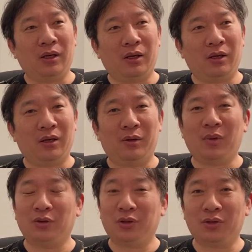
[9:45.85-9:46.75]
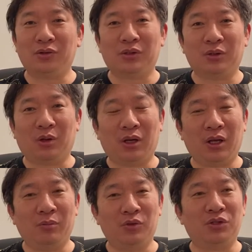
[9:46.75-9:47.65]
えー、まあ塗り薬とか
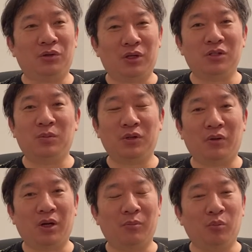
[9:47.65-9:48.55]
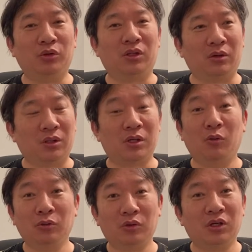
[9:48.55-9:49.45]
ね、虫除けスプレーは持ってってくださ
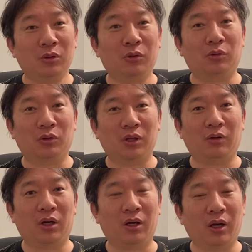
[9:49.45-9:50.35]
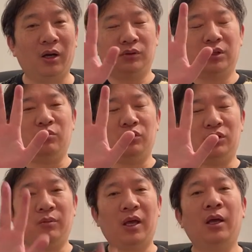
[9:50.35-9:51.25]
い。本当にひどいことになるからね。次
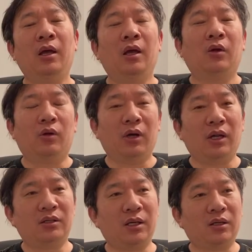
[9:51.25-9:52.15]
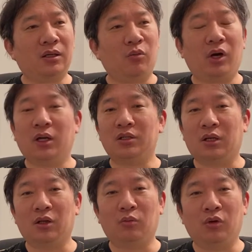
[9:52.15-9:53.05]
6つ目。これはね、さっきも話し
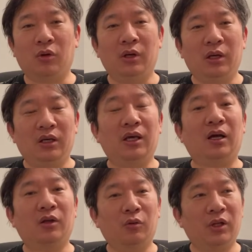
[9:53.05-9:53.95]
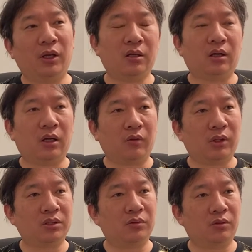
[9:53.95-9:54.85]
たけども、日焼け止めなんからね、
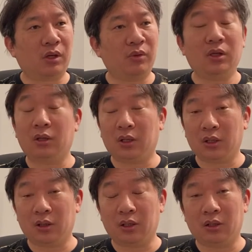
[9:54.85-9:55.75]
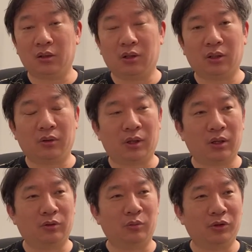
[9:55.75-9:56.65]
私の動画見ていただいてる方はわ
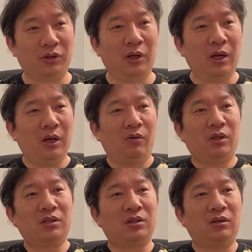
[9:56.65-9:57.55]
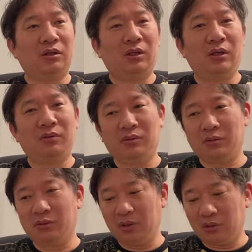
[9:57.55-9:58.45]
かると思うけど、私、皮
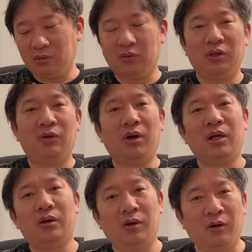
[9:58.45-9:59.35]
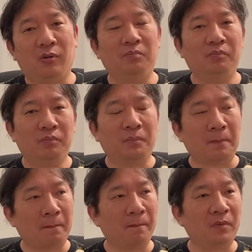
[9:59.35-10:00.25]
膚、日光に弱いのよ。う
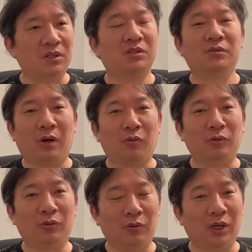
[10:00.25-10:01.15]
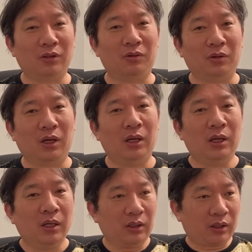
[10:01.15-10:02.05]
ん、実は本当はっていうか、
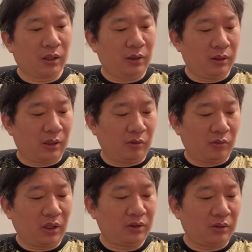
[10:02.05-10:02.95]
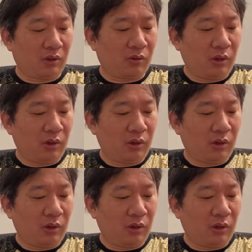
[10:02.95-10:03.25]
だから、あの、なんて言うん